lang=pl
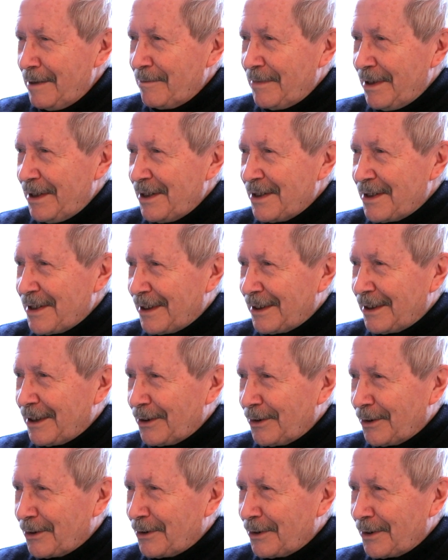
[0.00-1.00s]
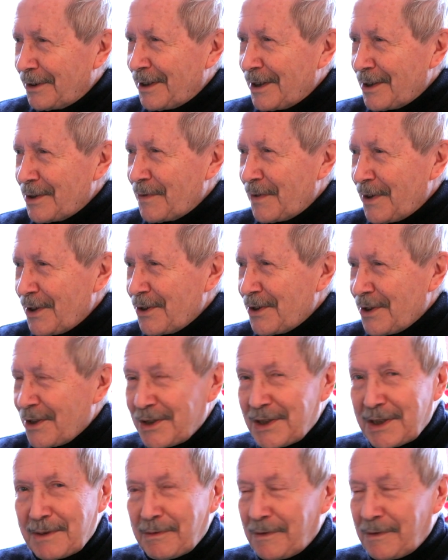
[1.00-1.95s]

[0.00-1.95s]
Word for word: milicjanta, dokąd nas wieziecie.